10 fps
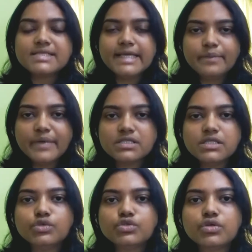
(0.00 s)
শীত মাস্ক
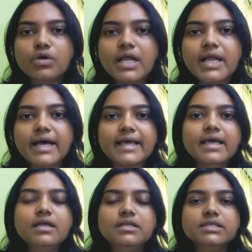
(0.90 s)
ইউজ করার আগে
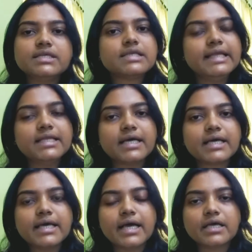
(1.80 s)
নিজের
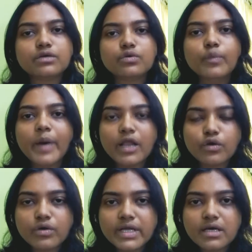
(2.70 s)
স্কিনটাকে আগে খুব ভালো
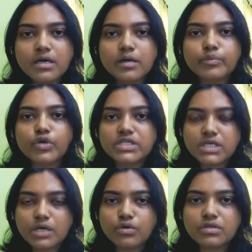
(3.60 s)
করে
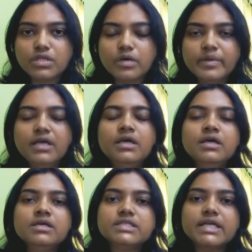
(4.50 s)
পরিষ্কার করতে হবে
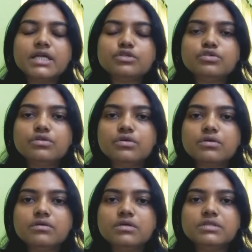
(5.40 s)
সেটার জন্য
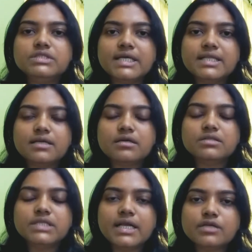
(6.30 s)
যাদের
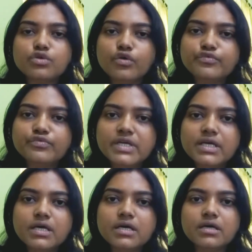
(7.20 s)
যারা সো ফ্রি
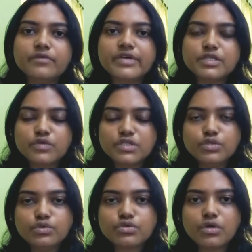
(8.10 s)
ফেস ওয়াশ
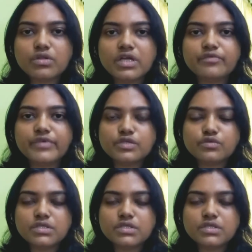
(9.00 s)
ইউজ করো তারা ফেস